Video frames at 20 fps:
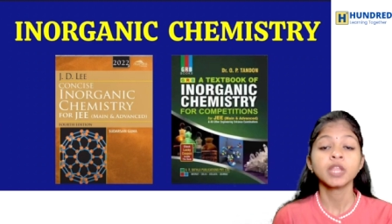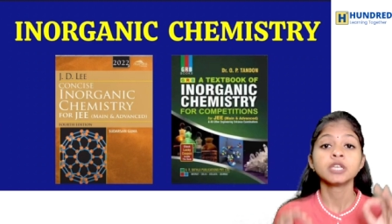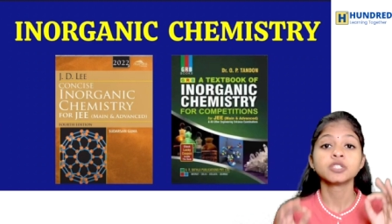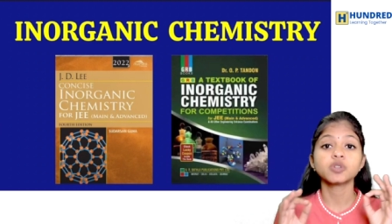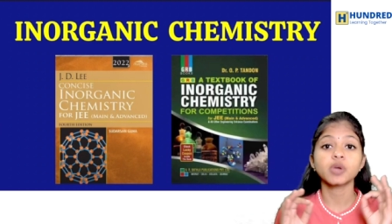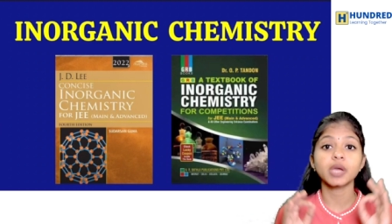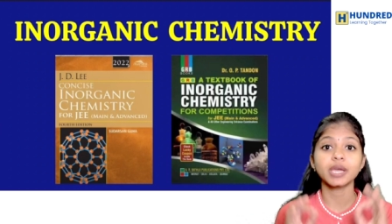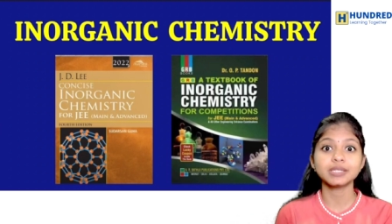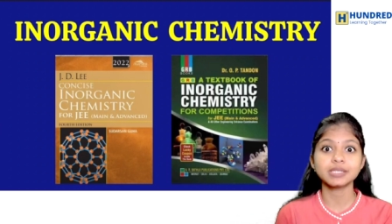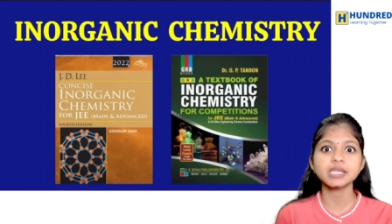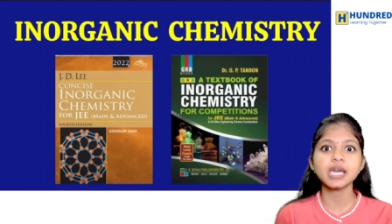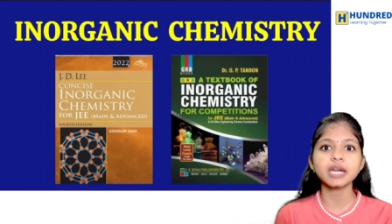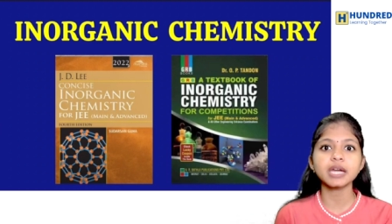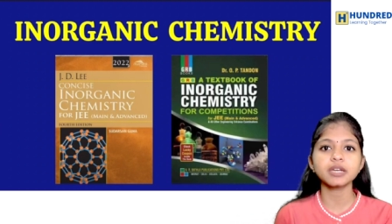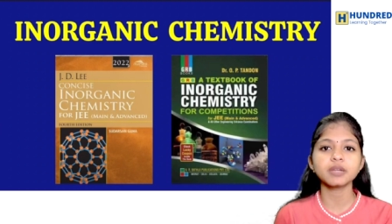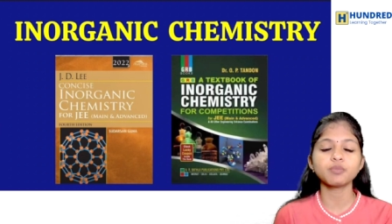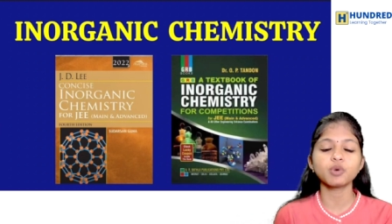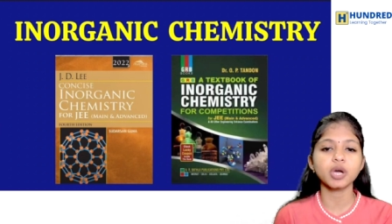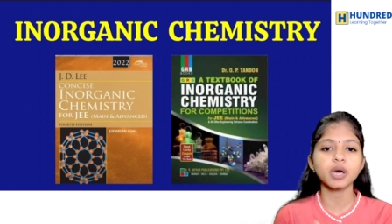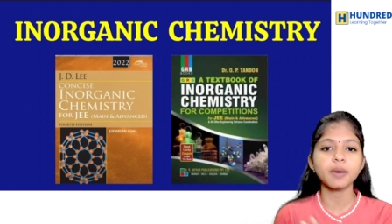ஸோ என்சிஆர்டி
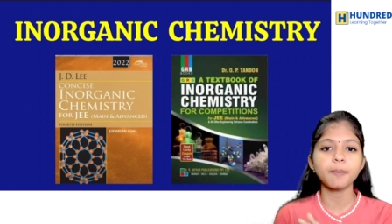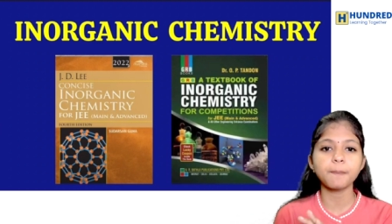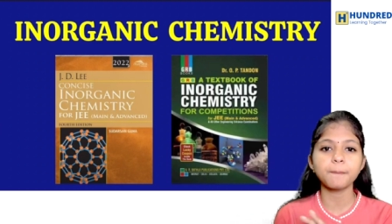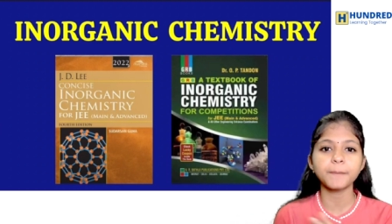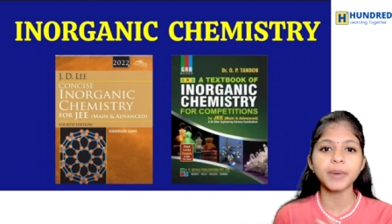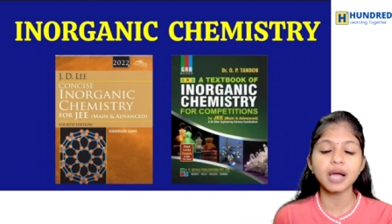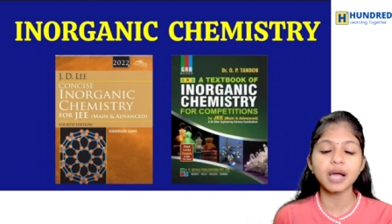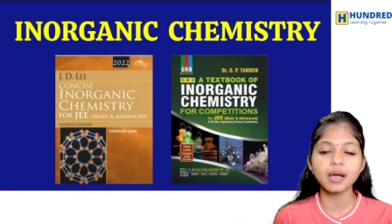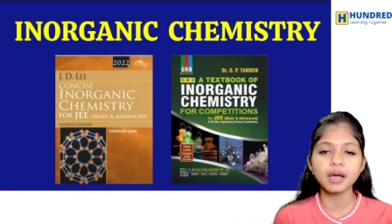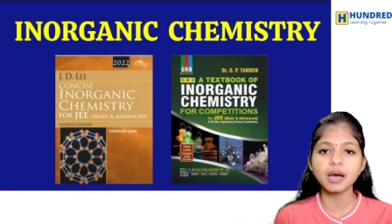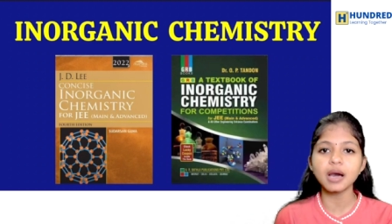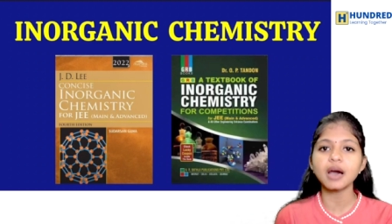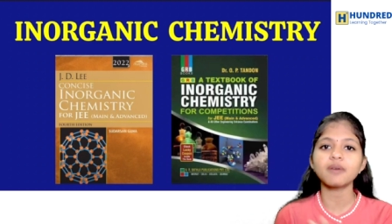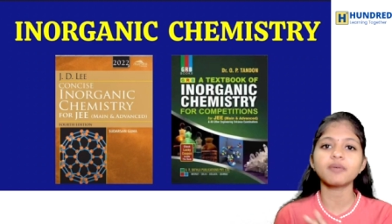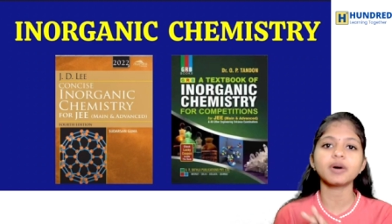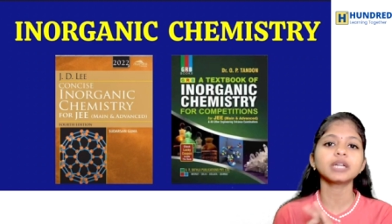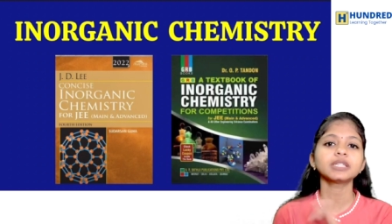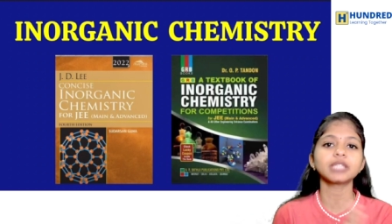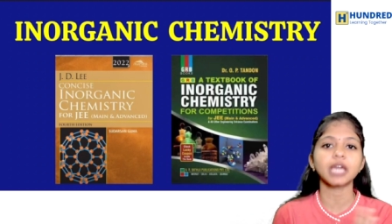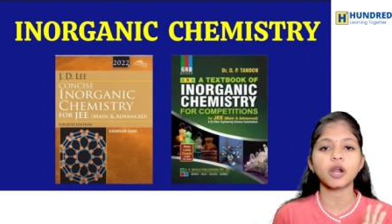புக்கை
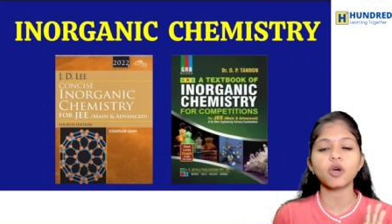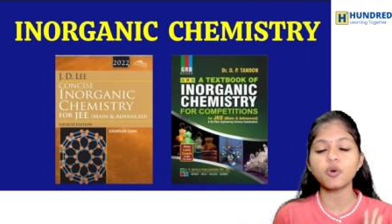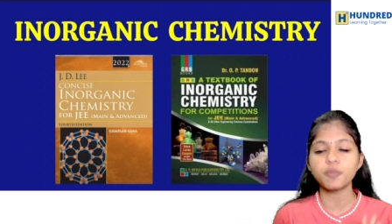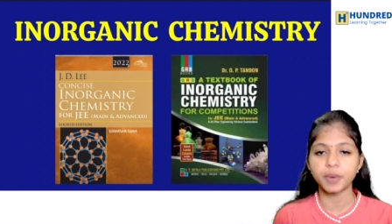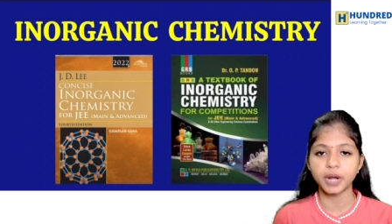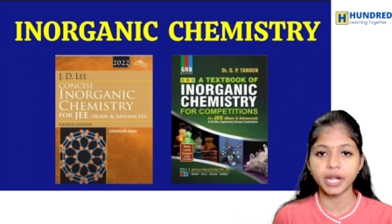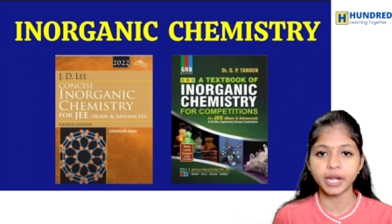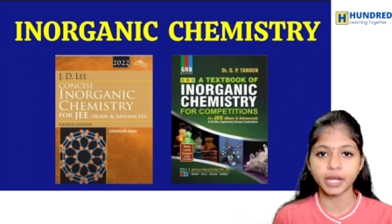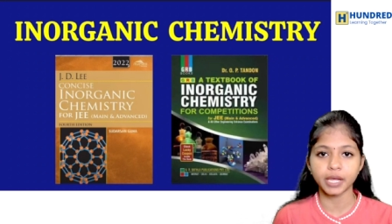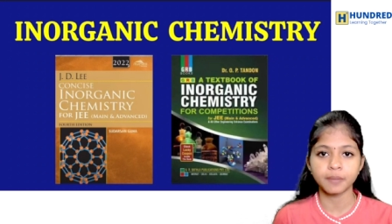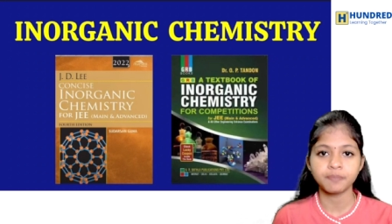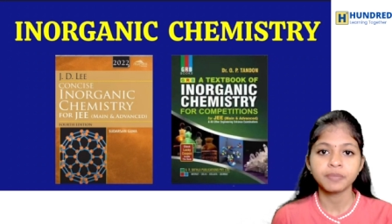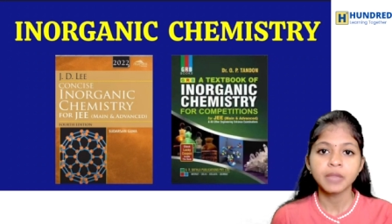பக்காவாக தரவு பண்ணிடுங்க